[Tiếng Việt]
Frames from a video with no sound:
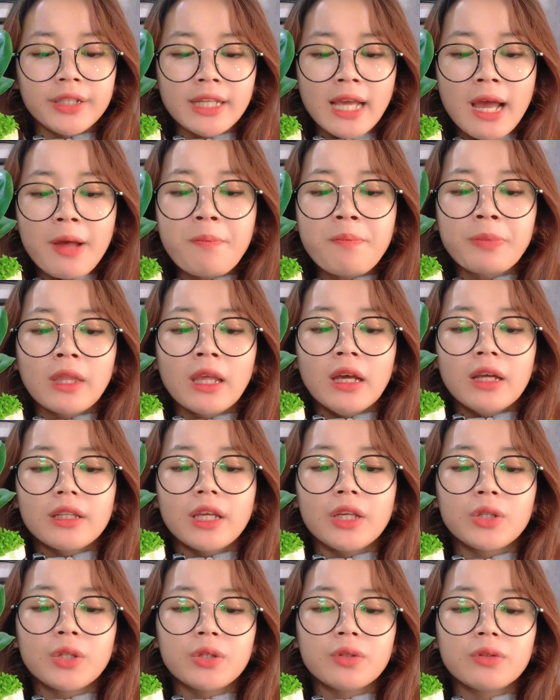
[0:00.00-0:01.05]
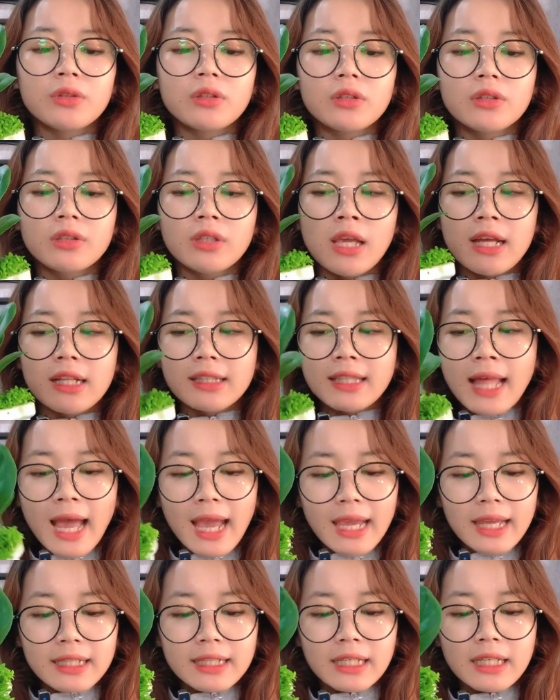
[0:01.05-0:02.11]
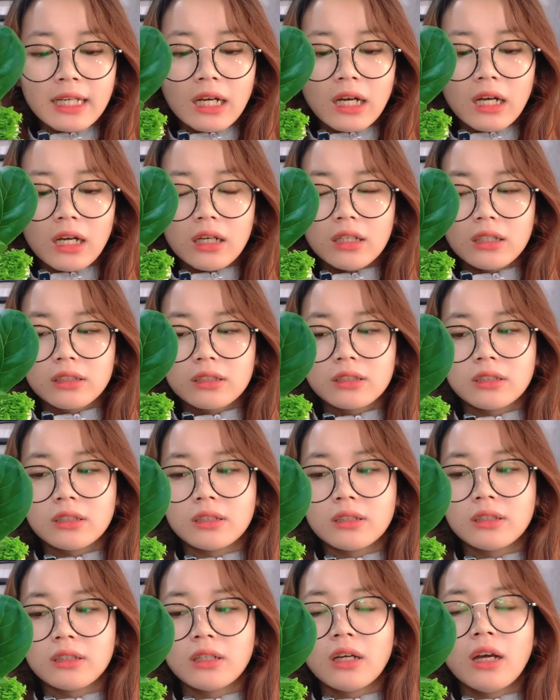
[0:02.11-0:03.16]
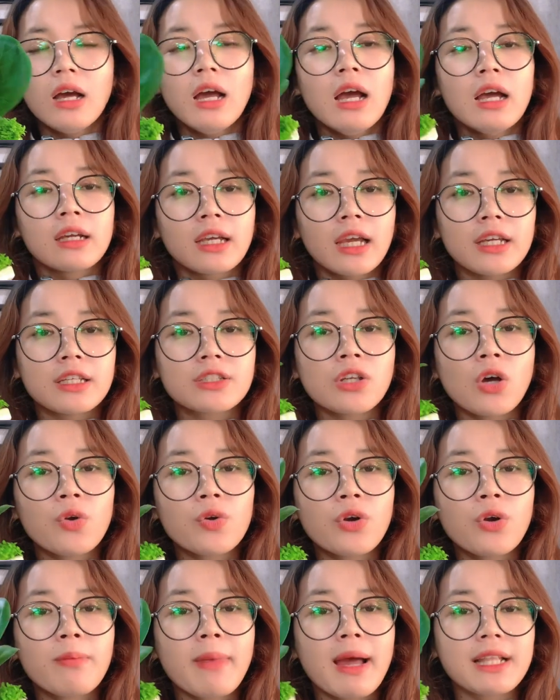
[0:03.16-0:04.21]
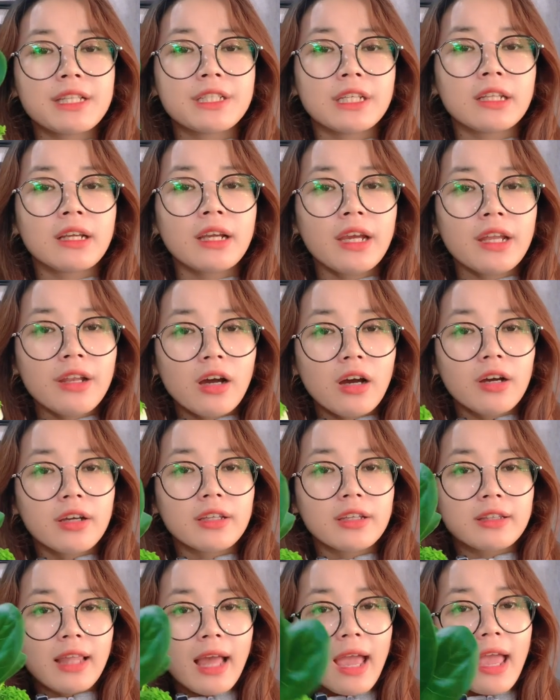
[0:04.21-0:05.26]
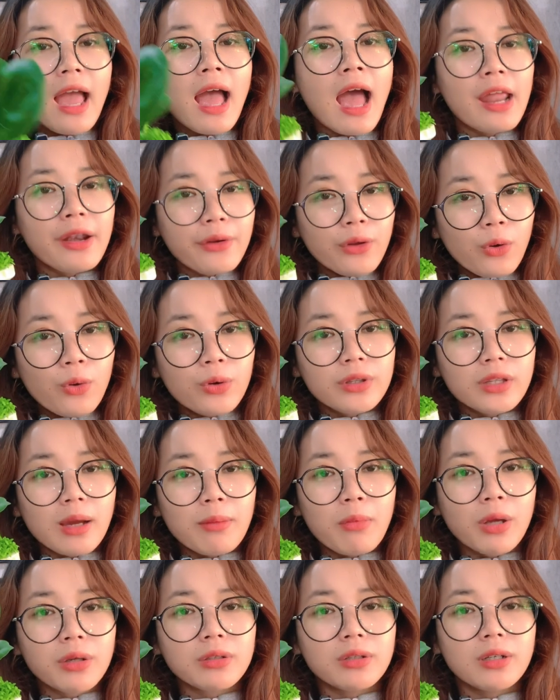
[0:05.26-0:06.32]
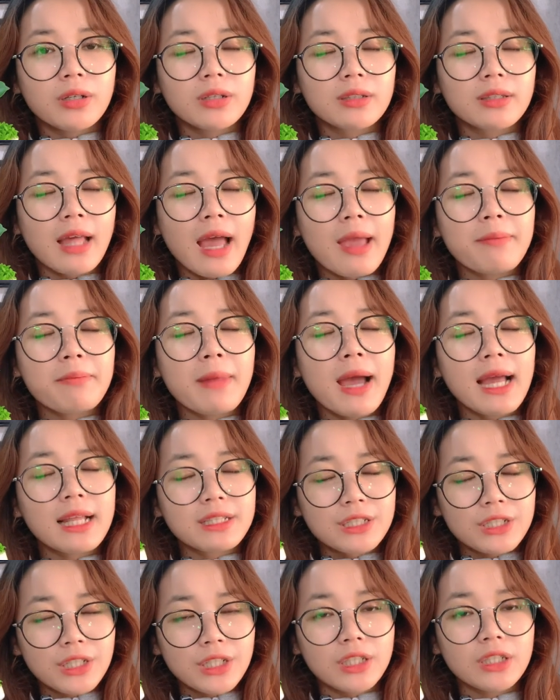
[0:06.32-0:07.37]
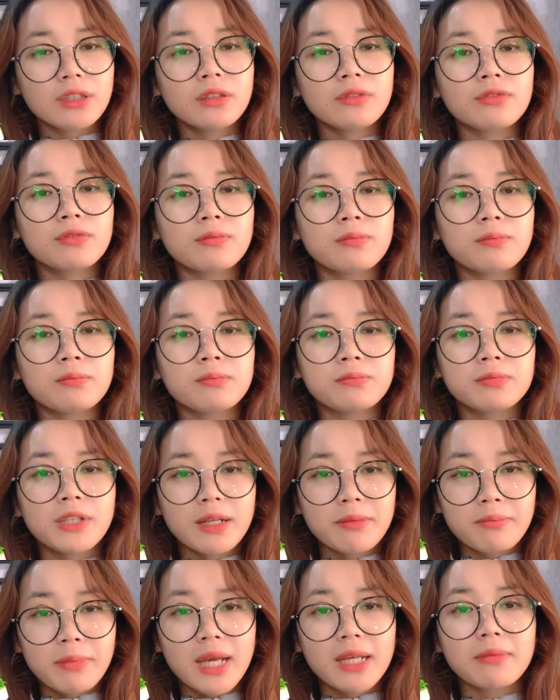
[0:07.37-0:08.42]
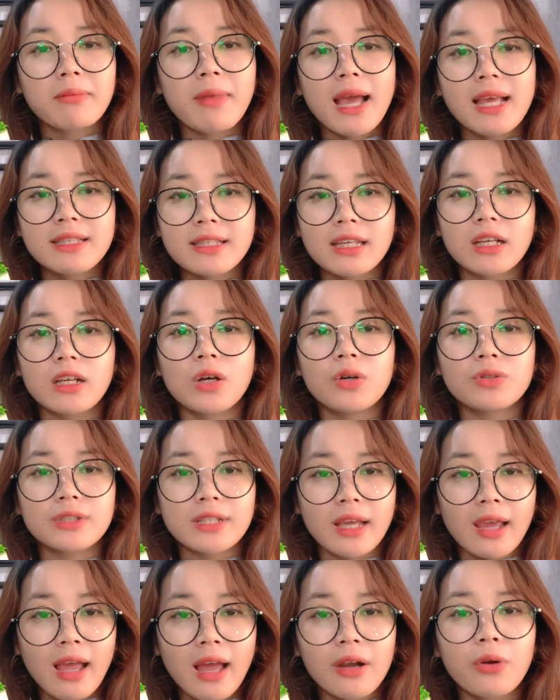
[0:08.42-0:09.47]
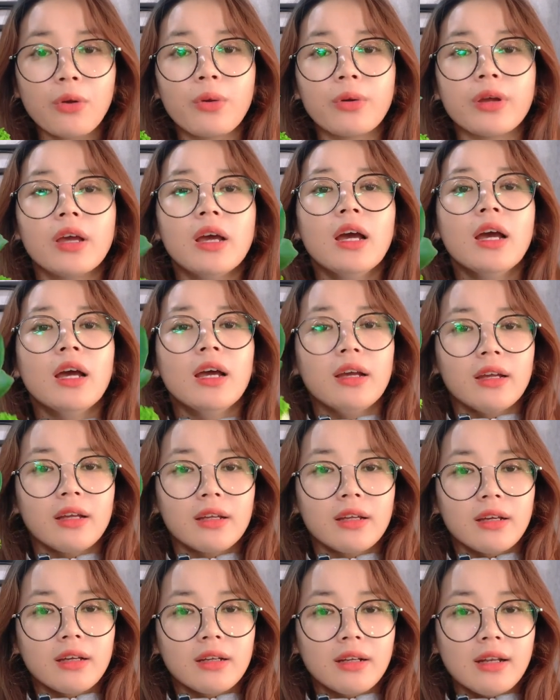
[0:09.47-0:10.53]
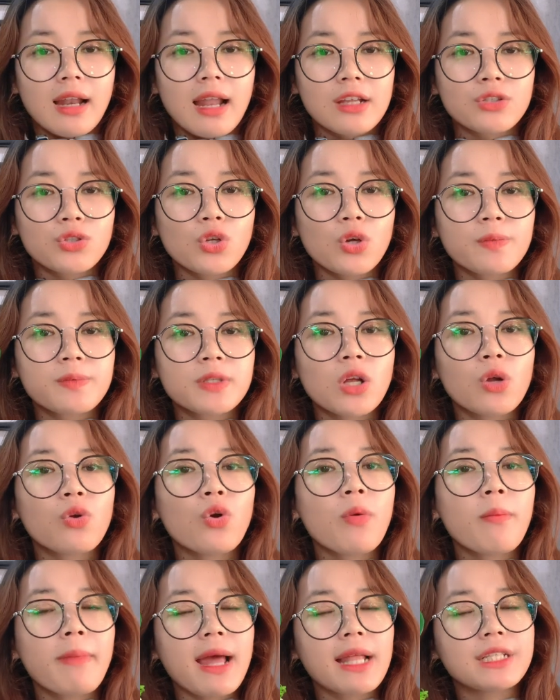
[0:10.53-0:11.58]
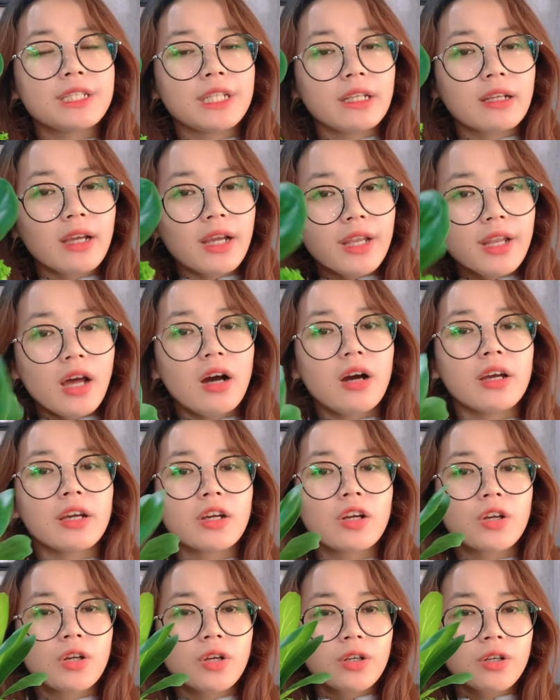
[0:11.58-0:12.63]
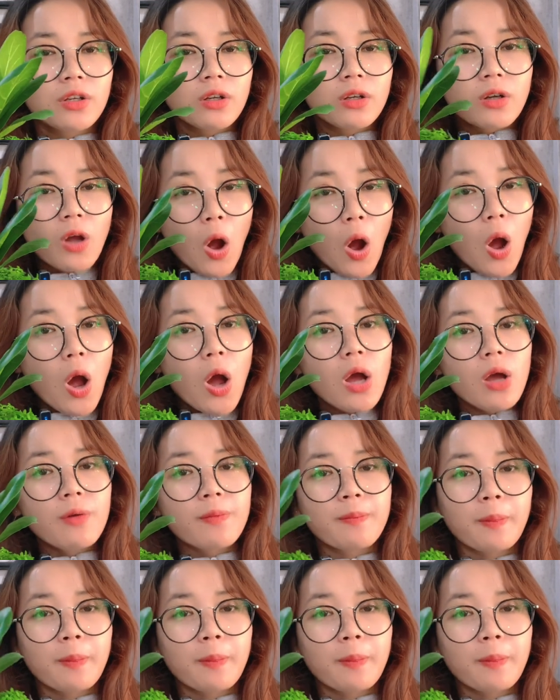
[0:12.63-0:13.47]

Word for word: nhá thì hiện nay thì uh, cái showroom 39 cây đời ở tại Hà Nội nhá mọi người tại 39 Trần Bình Mai Dịch Cầu Giấy Hà Nội là shop showroom 39 cây đời có